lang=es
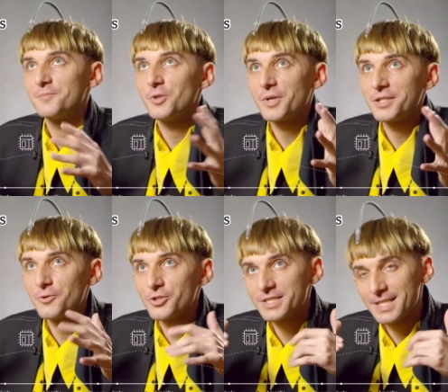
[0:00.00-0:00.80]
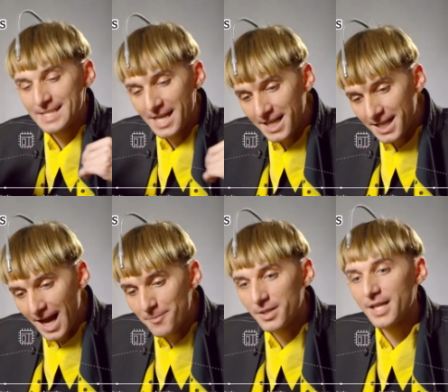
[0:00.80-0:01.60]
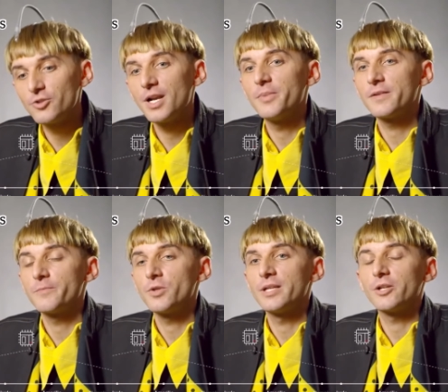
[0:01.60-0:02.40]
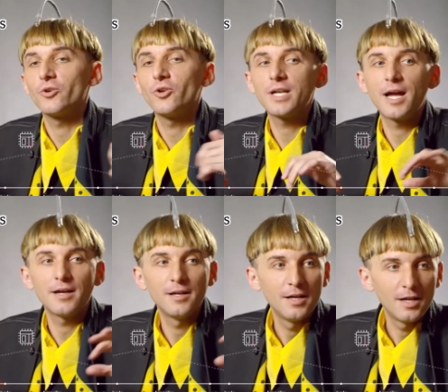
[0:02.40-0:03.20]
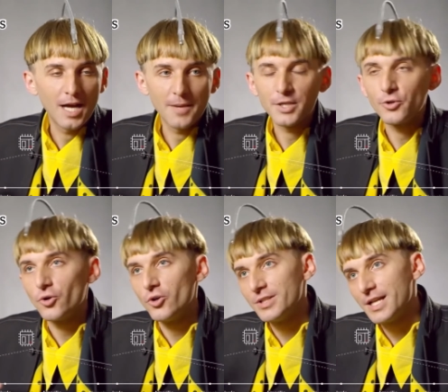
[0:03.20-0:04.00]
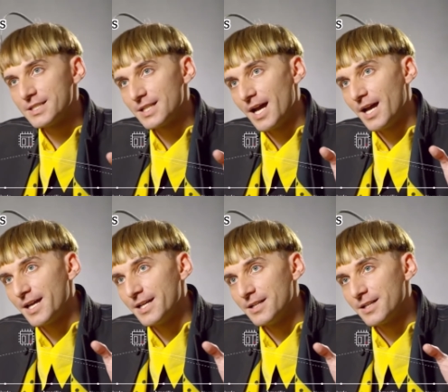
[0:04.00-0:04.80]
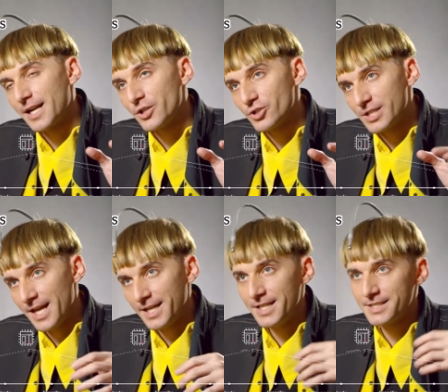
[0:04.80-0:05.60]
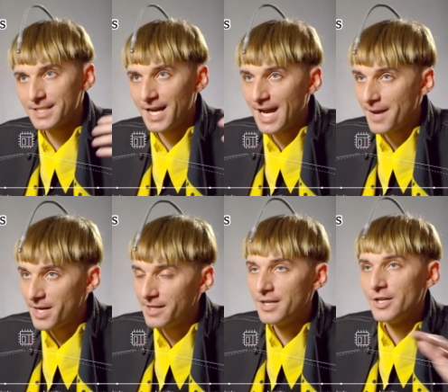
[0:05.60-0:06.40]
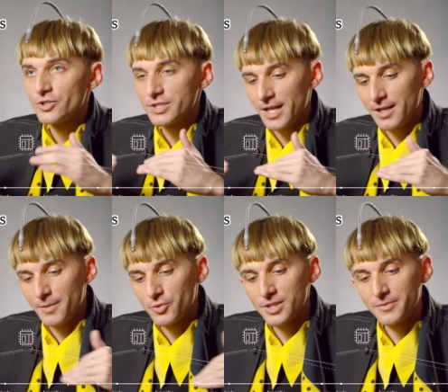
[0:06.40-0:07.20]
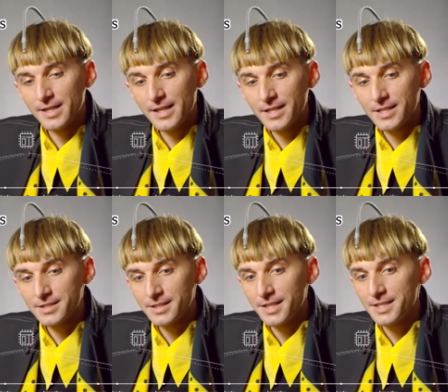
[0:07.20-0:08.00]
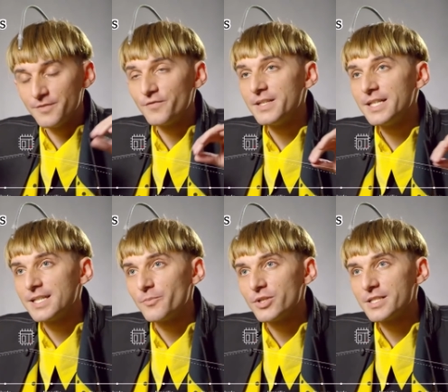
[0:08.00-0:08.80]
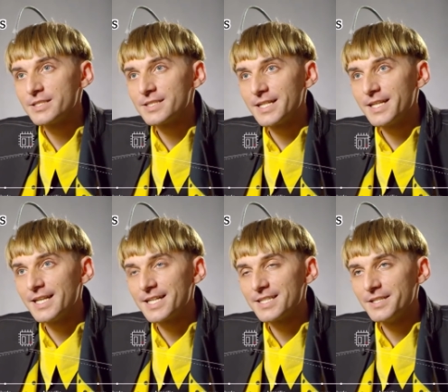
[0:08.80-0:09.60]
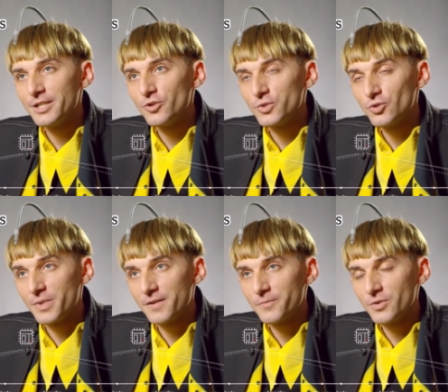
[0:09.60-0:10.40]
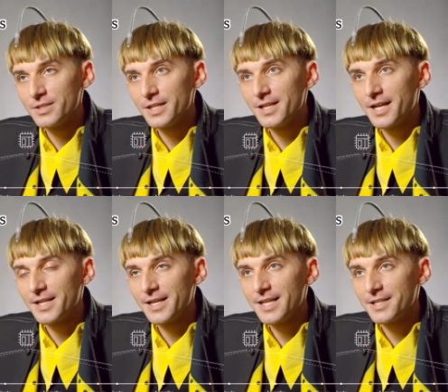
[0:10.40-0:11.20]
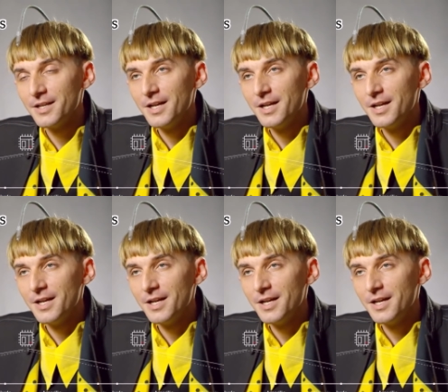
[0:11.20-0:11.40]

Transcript: Mi objetivo es seguir ampliando la percepción del color a, microondas, a, rayos X, a gamma. O sea, la posibilidad es, infinita, puedes seguir extendiendo tu percepción de la realidad.